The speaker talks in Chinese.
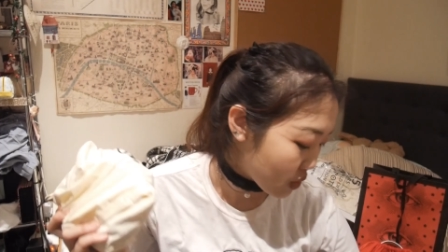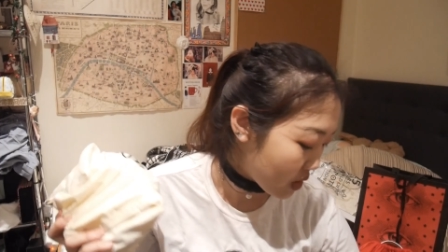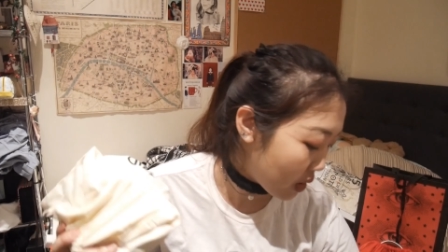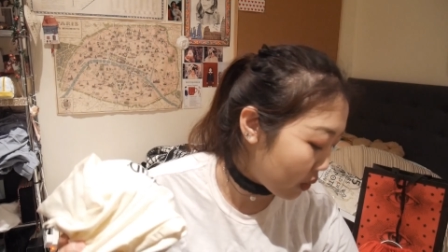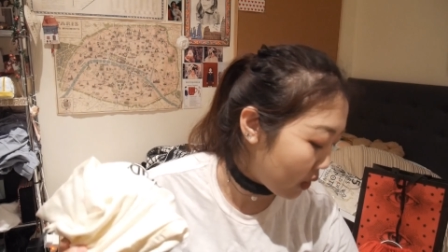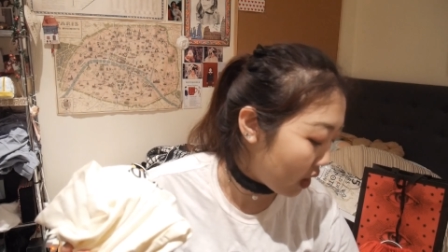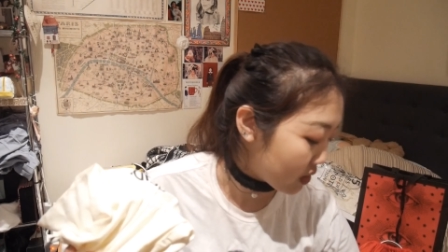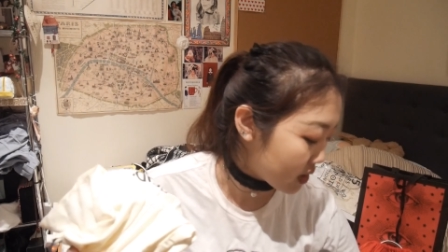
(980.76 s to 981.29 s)
虽
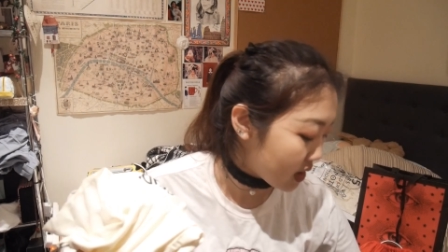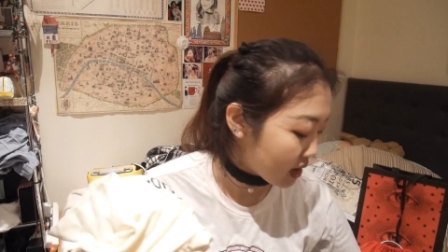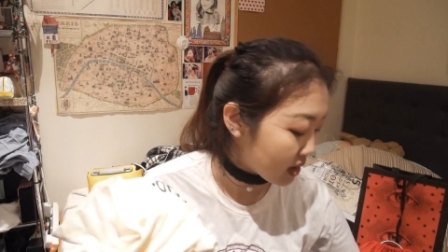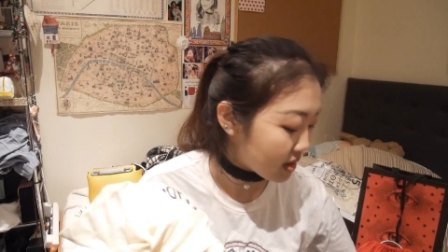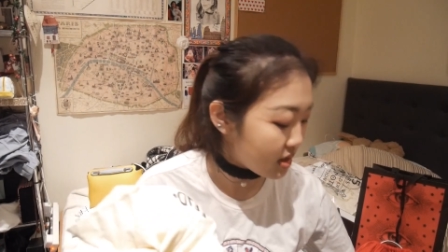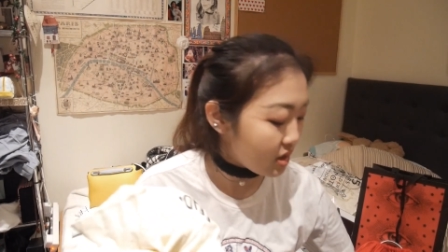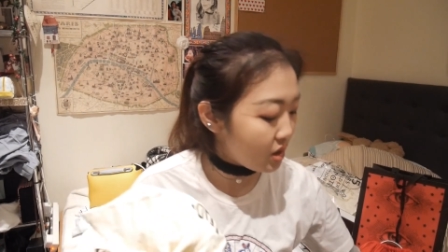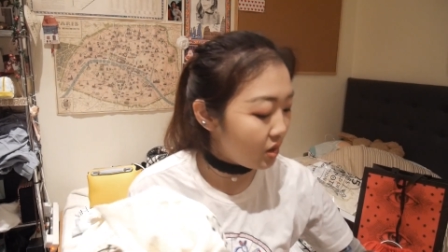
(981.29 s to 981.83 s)
然我好像
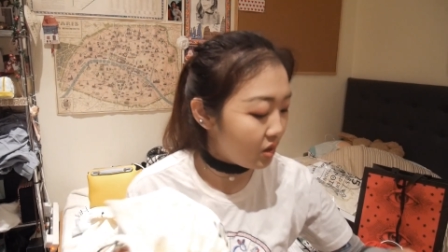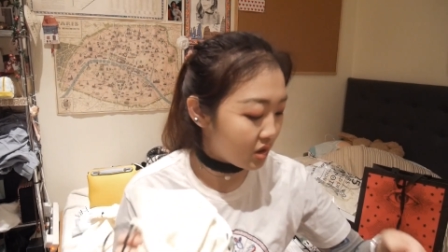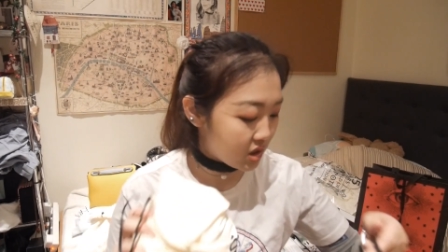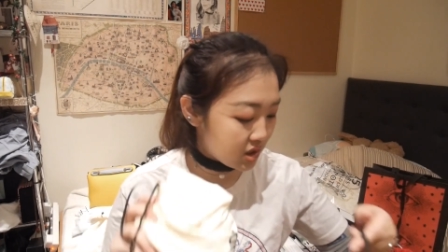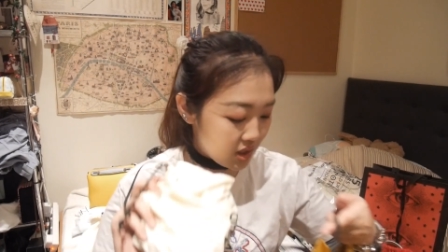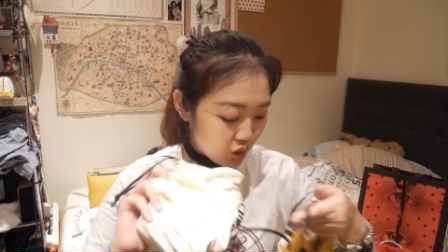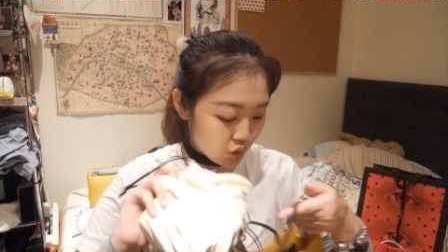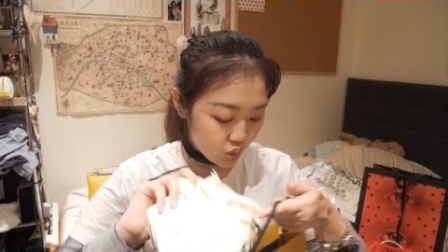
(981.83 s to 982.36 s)

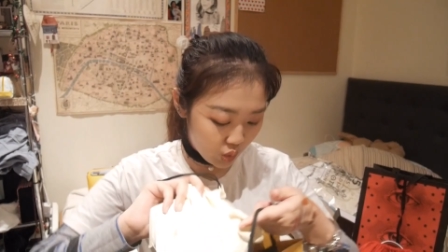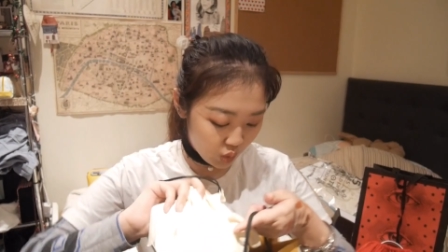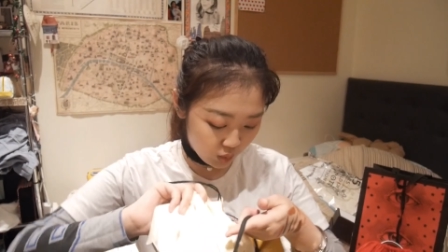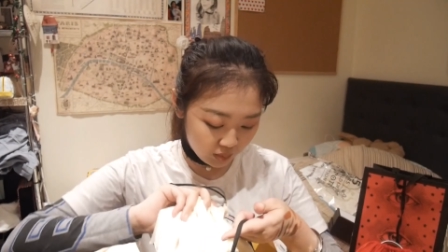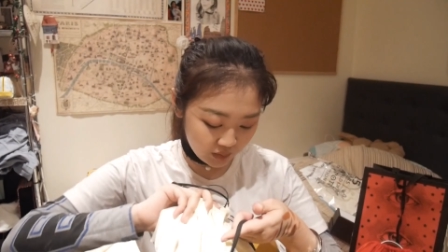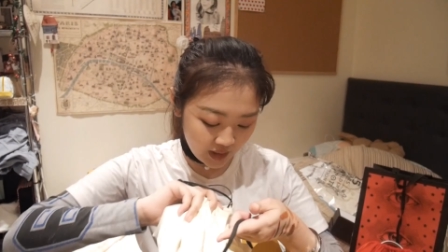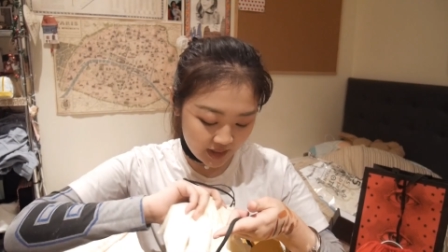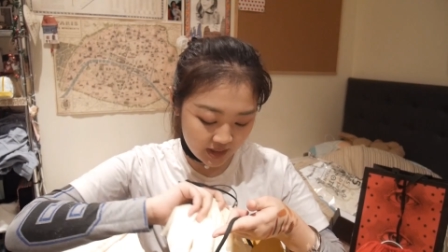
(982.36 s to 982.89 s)
之前说过
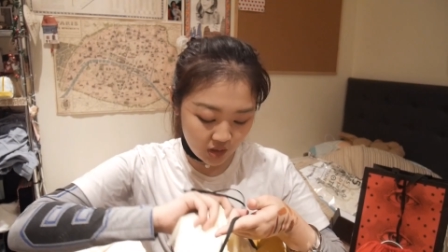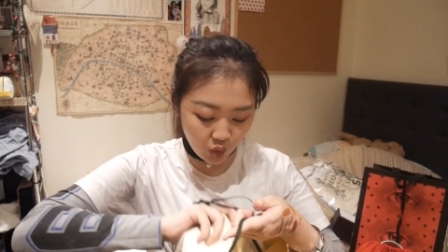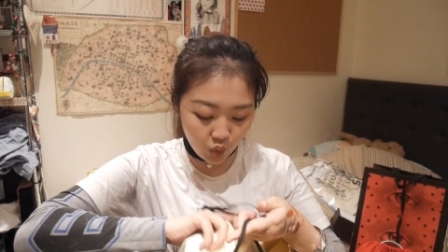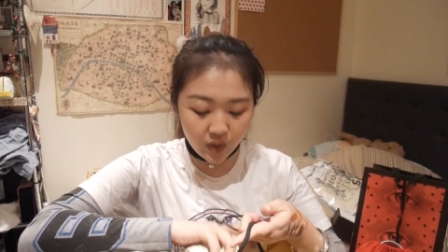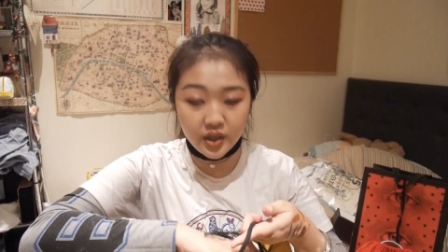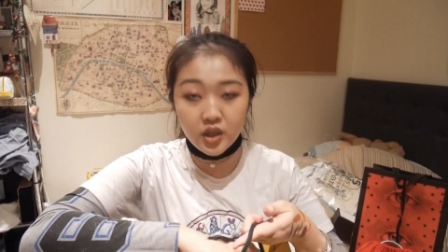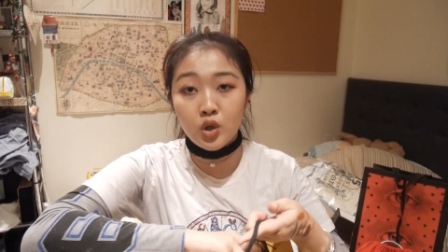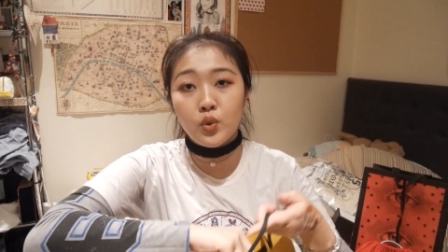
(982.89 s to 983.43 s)
我不太信
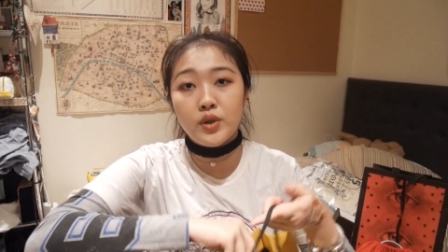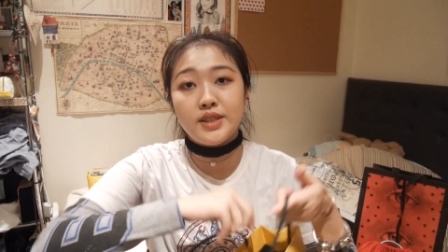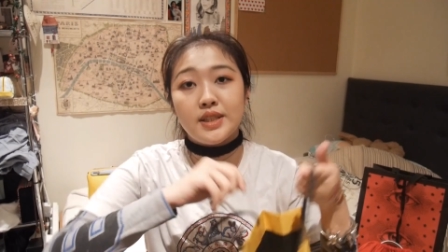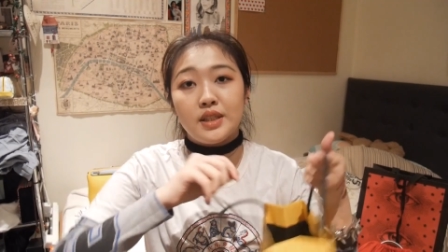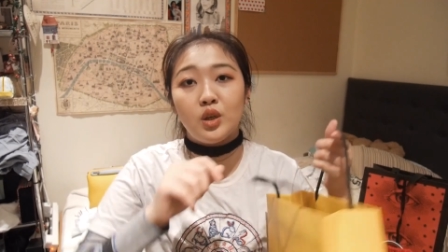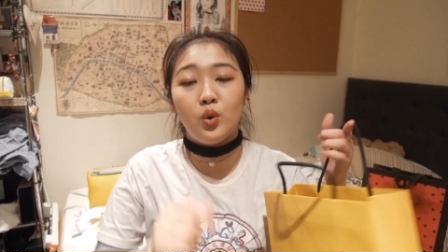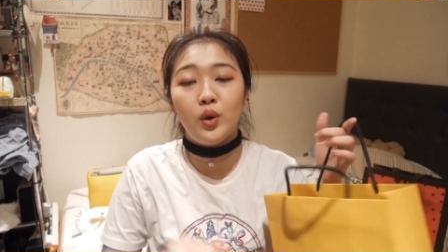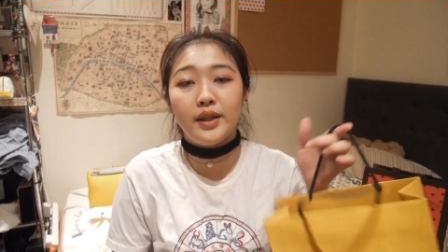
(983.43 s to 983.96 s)
贵哥贵
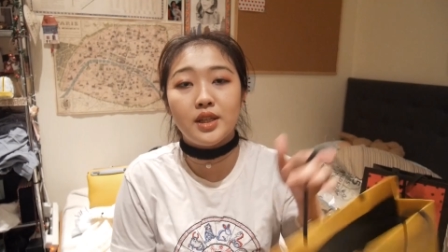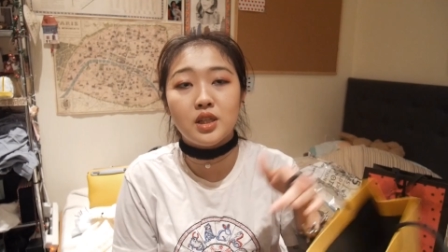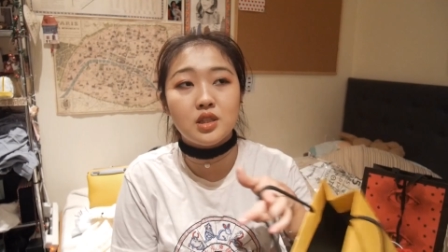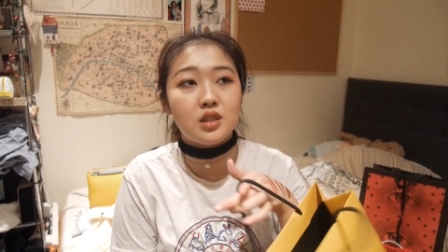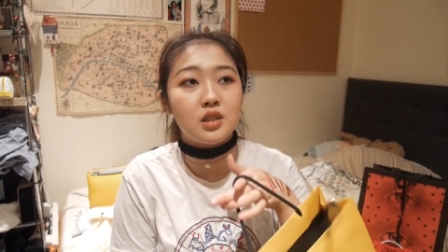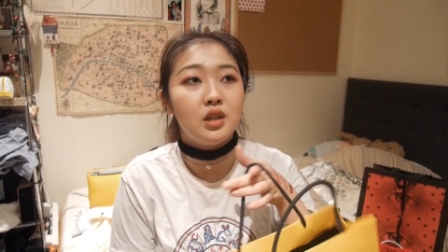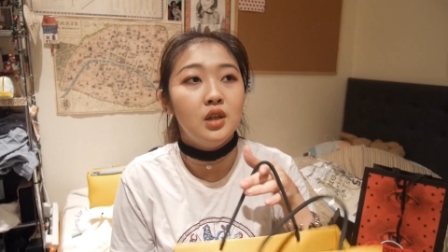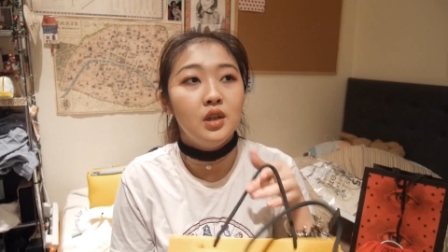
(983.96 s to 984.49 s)
姐的话，但
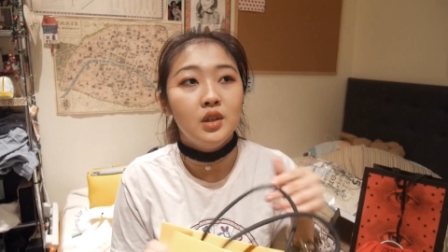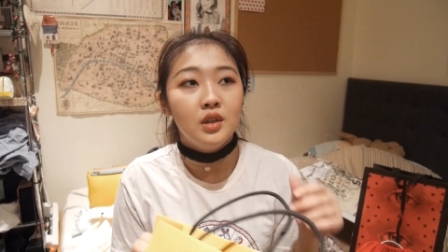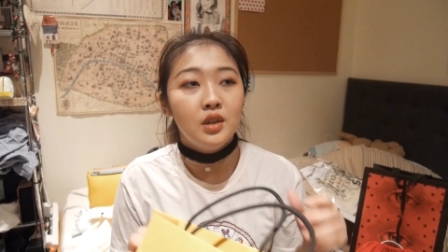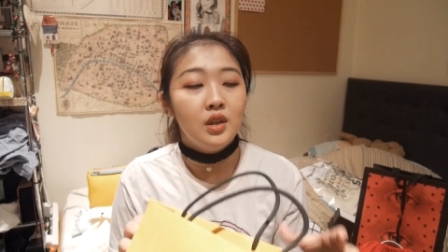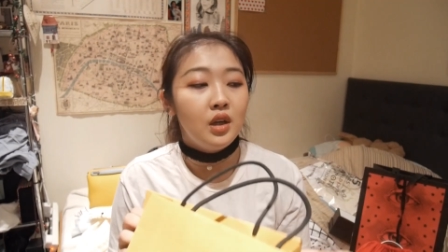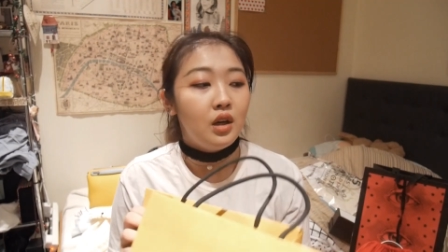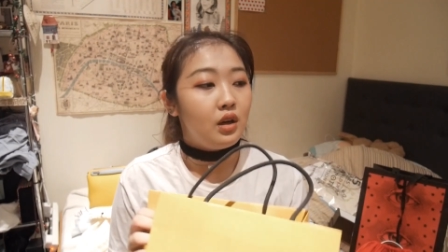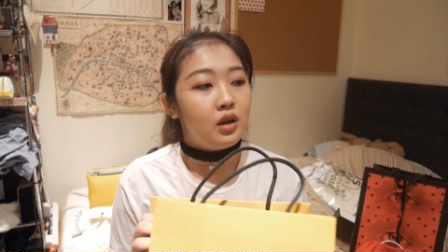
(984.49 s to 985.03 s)
是
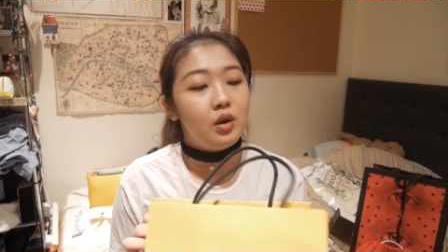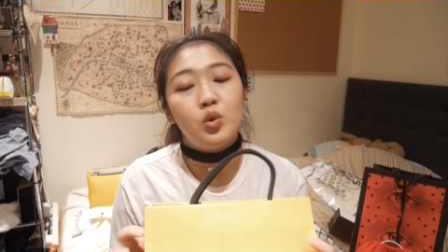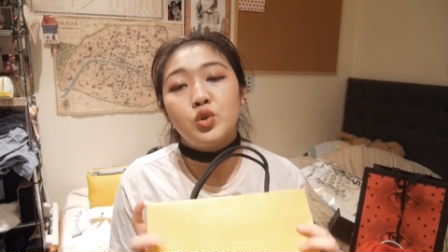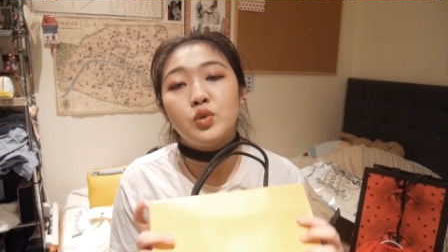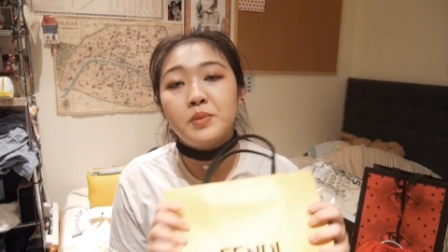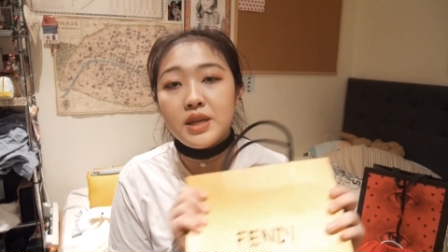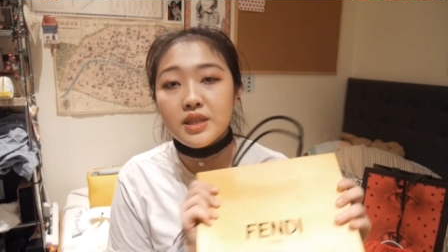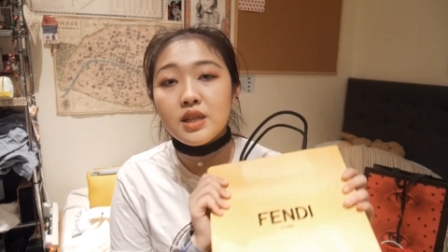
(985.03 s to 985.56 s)
啊，我
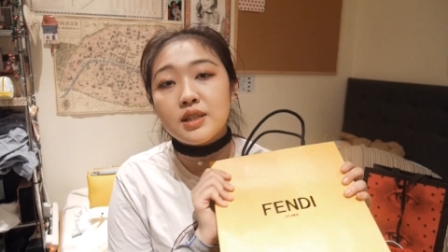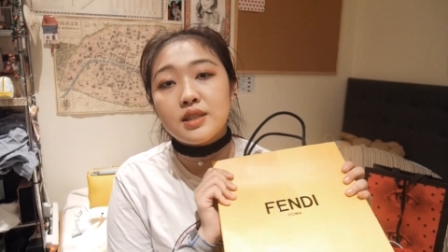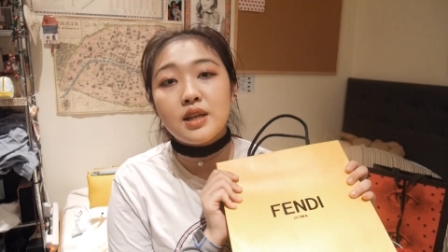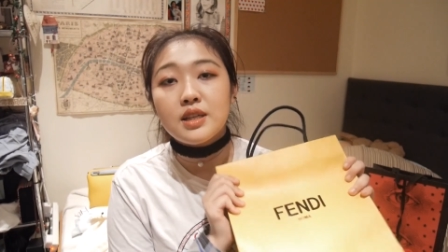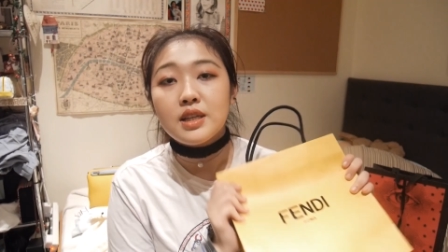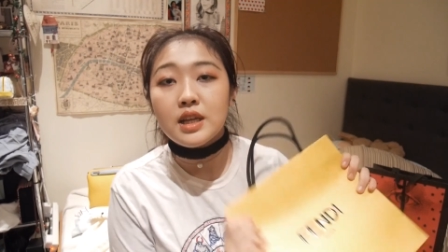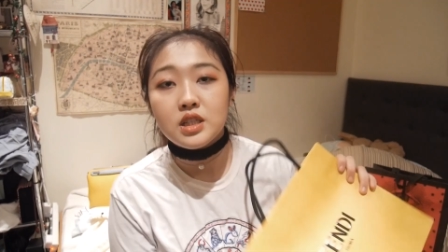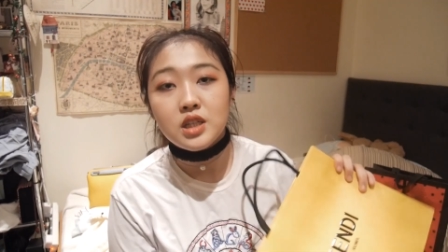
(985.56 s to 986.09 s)
就勉强
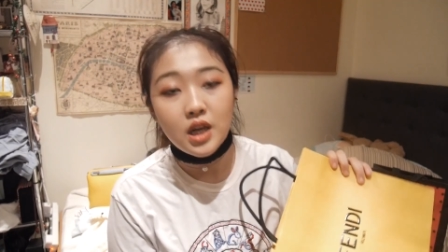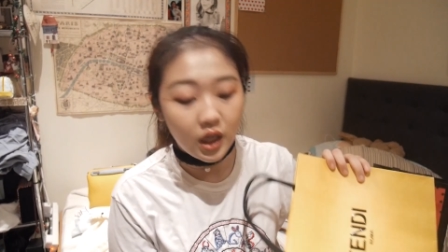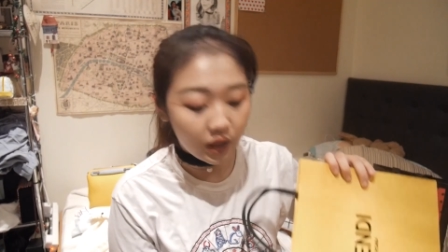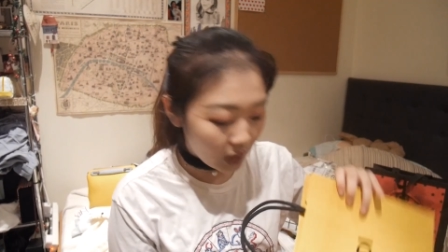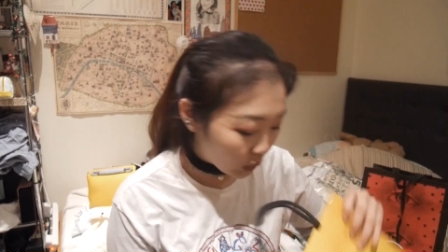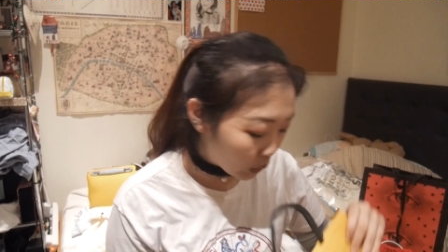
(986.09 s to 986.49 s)
相信它是刚